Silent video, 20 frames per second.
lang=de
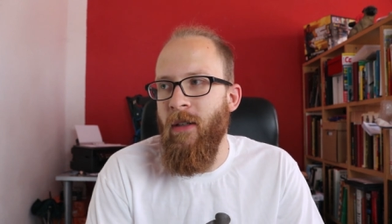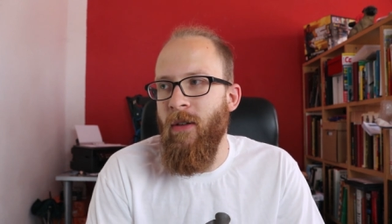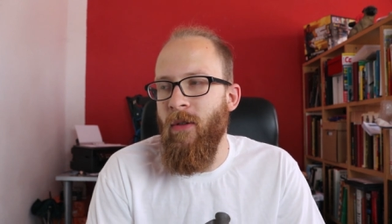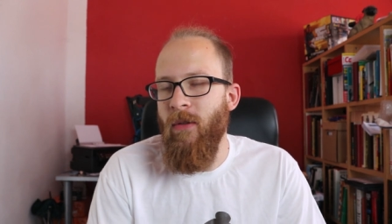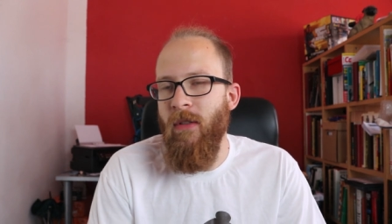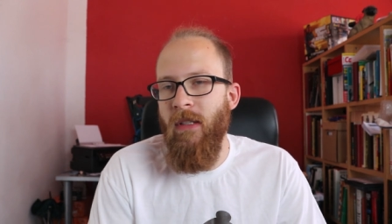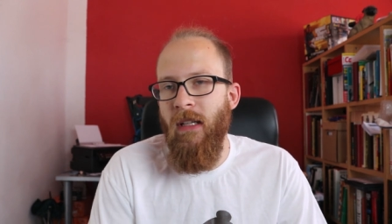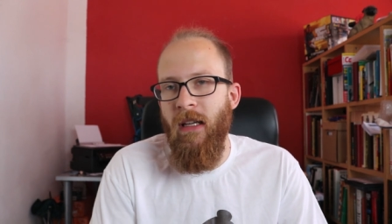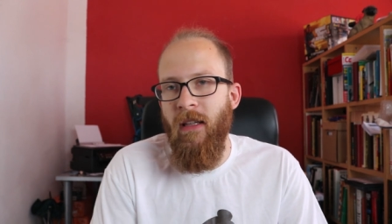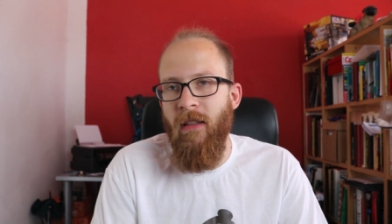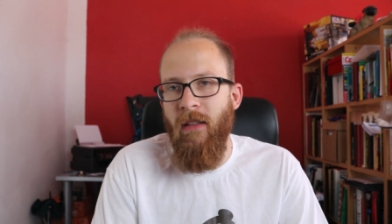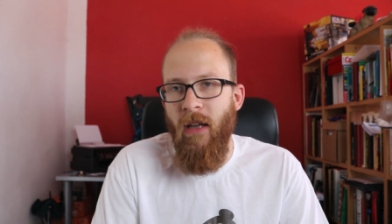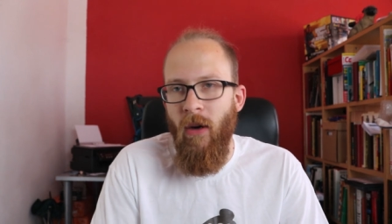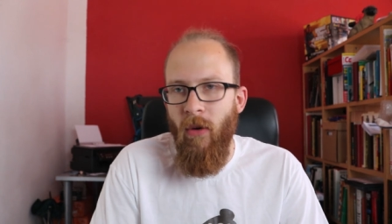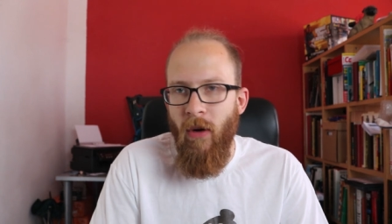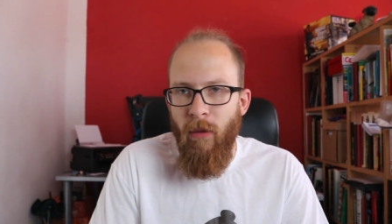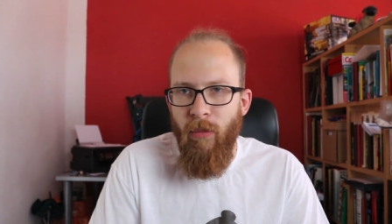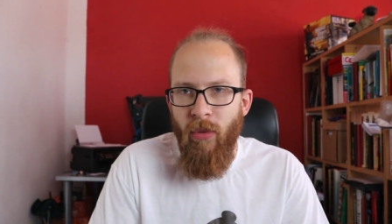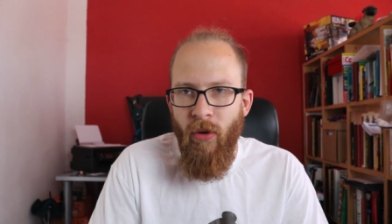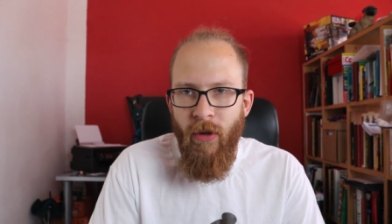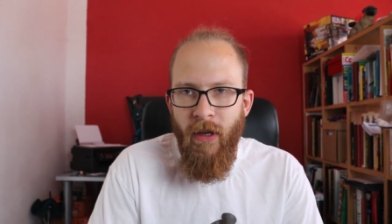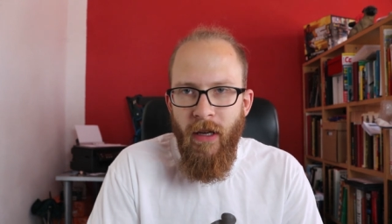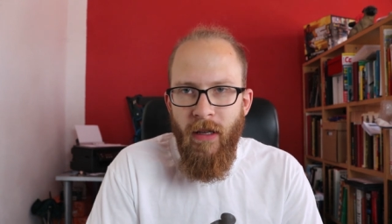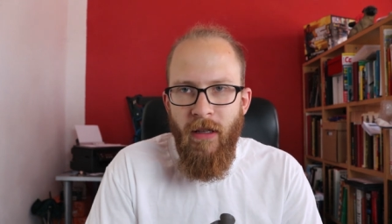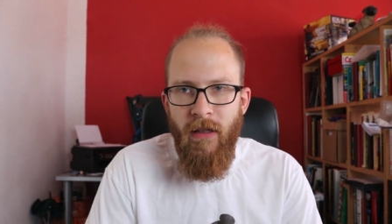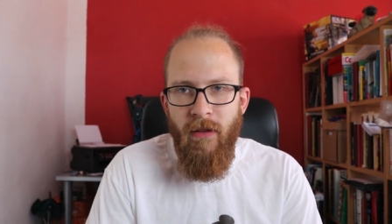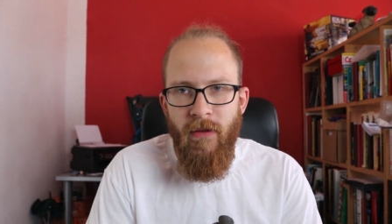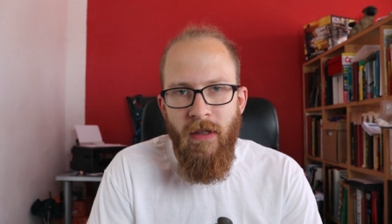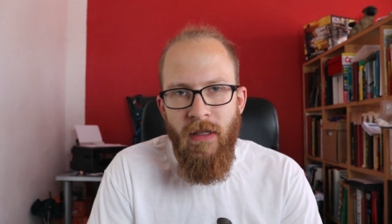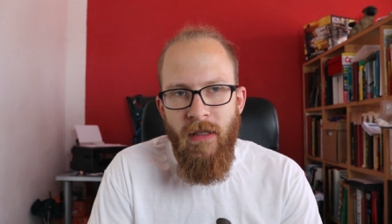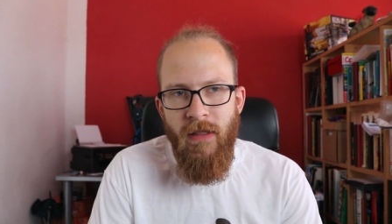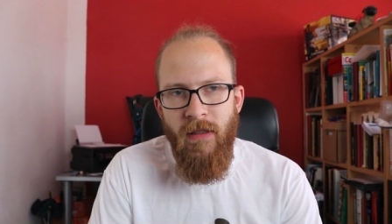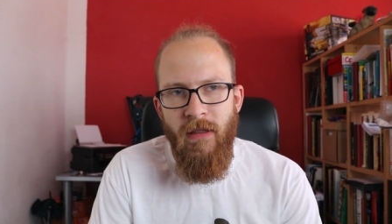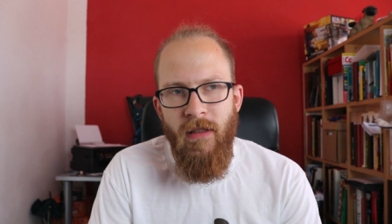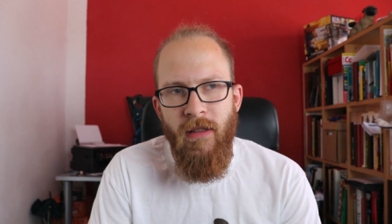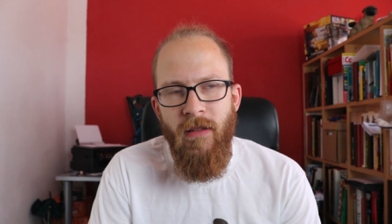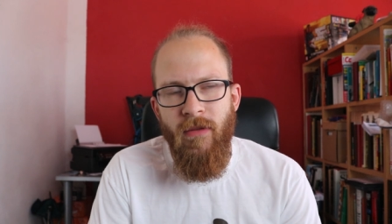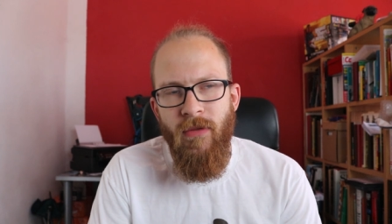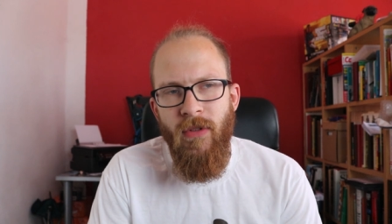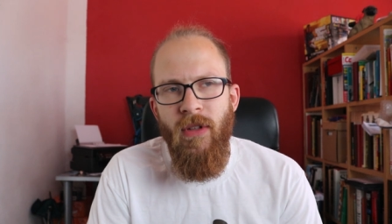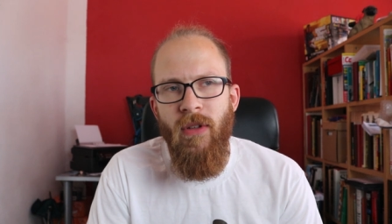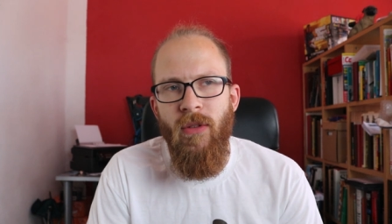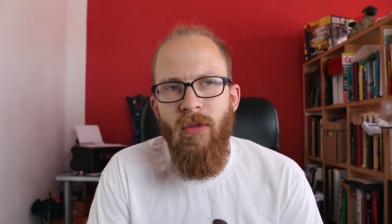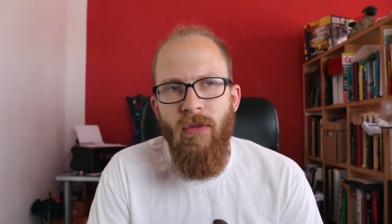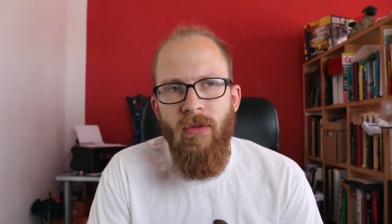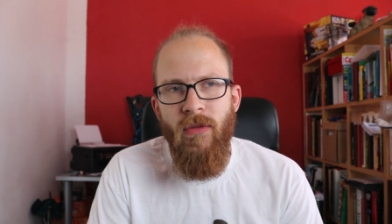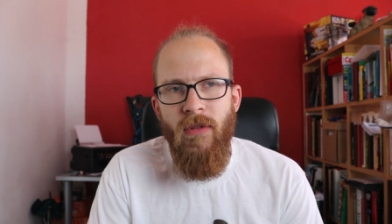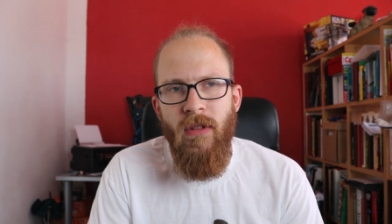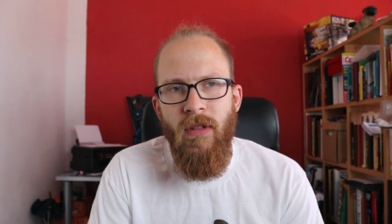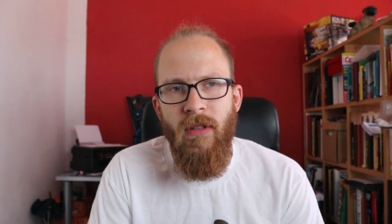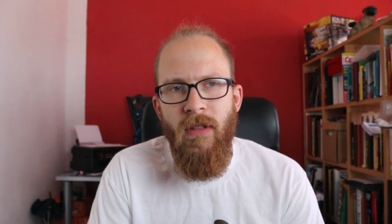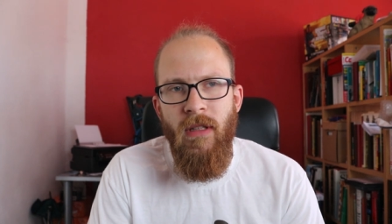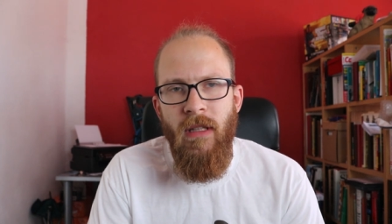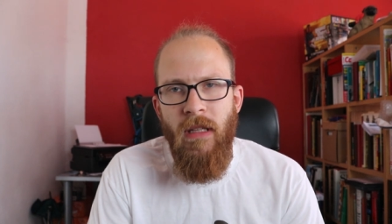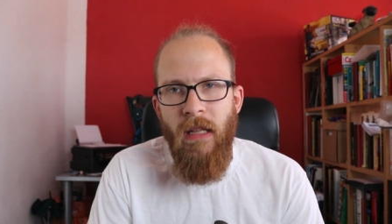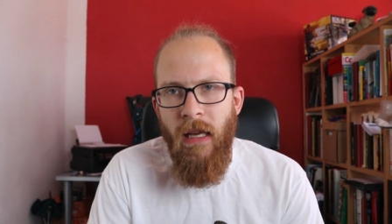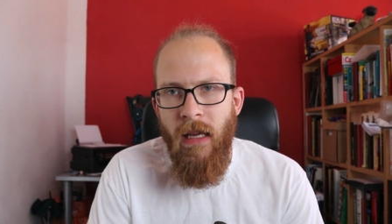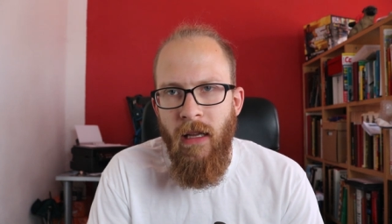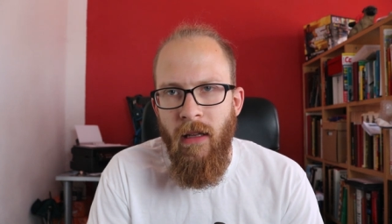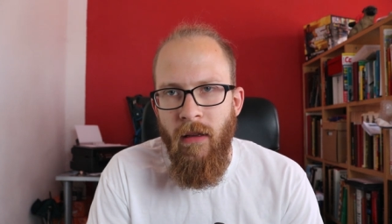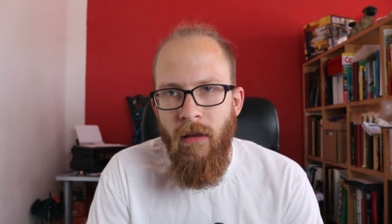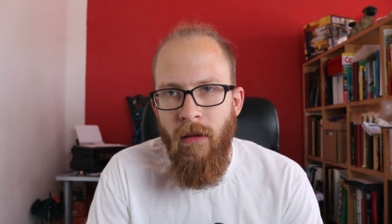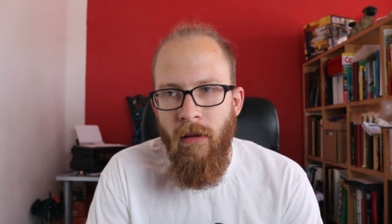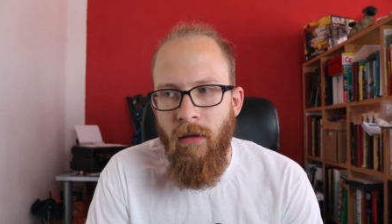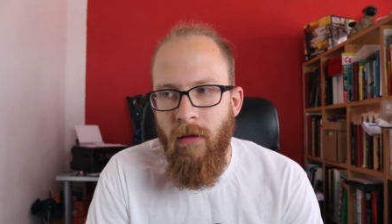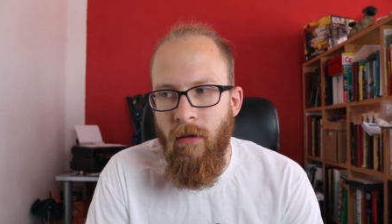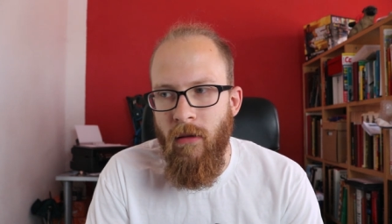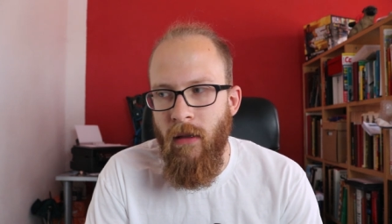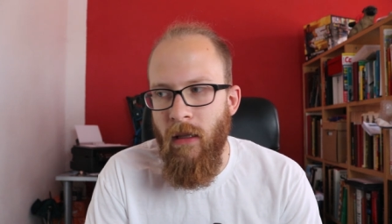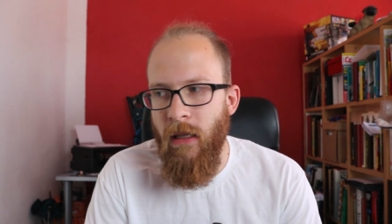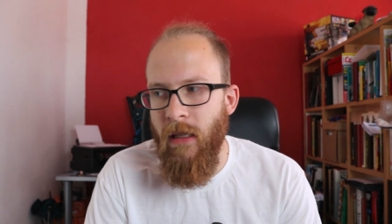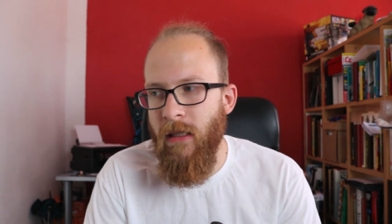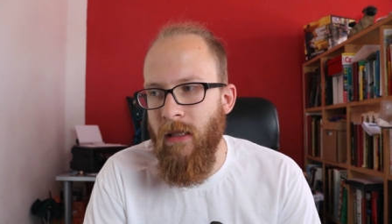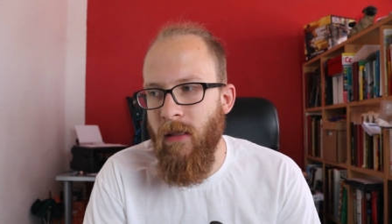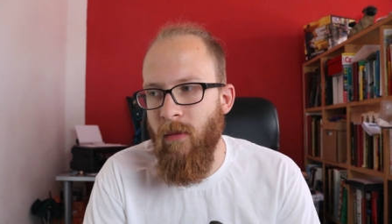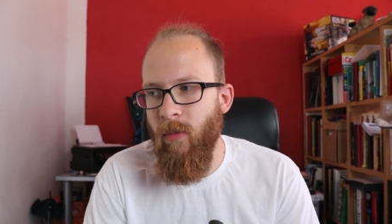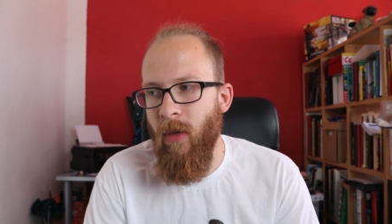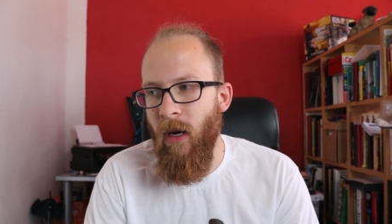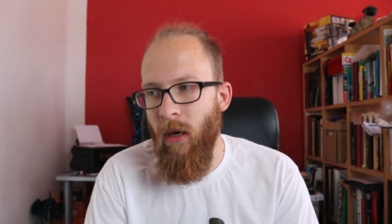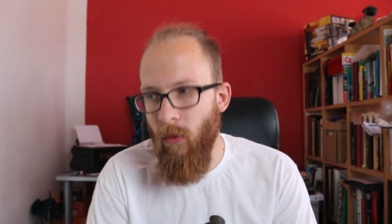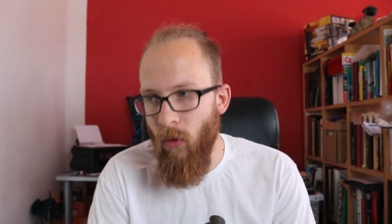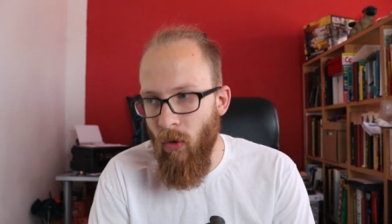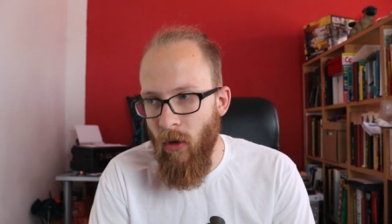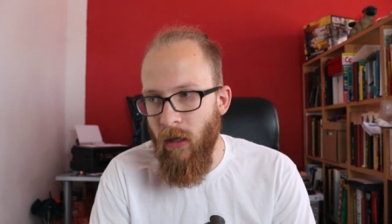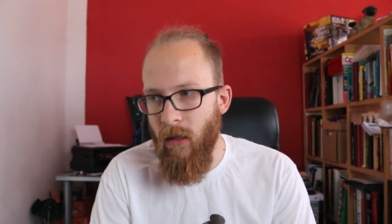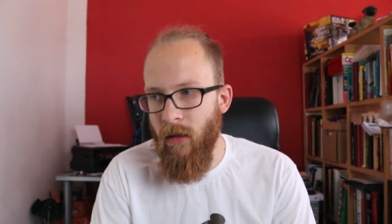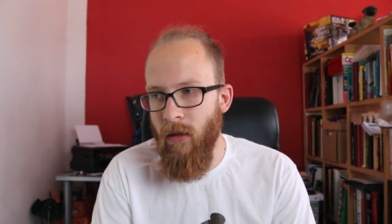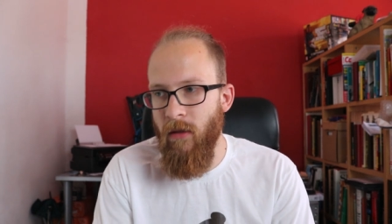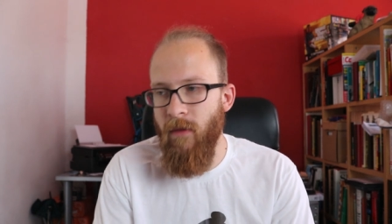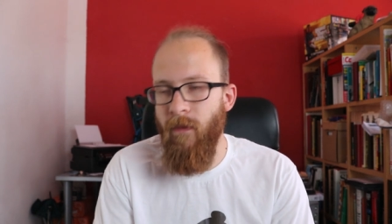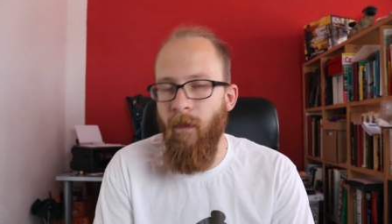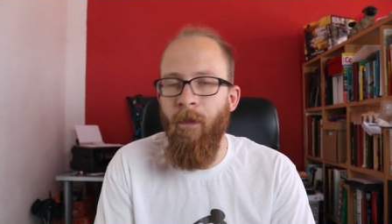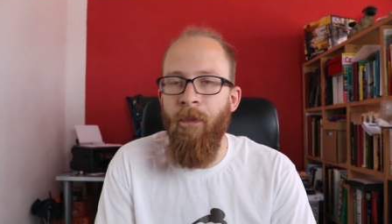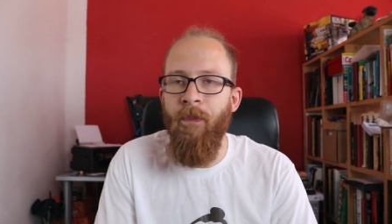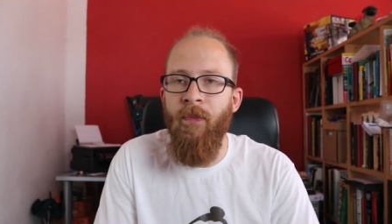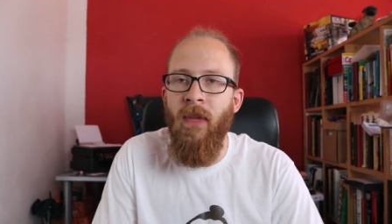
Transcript: unser Dauerprojekt gewesen irgendwie und die Daily die letzten paar Monate.